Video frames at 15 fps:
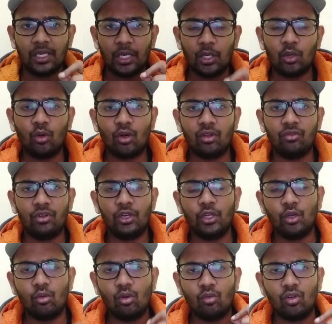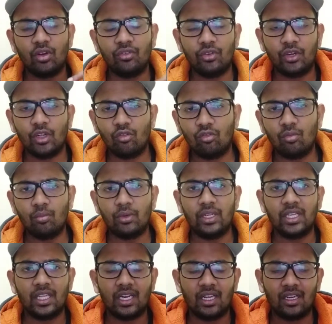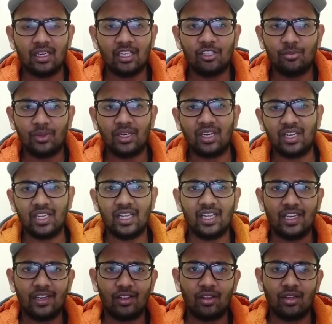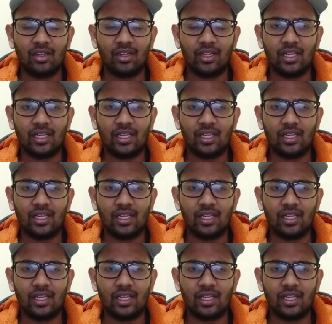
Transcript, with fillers: என்னோட வீடியோ ஒவ்வொரு வீடியோவும் நீங்கள் ரெகக்னைஸ் பண்ணுறீங்க எனக்கு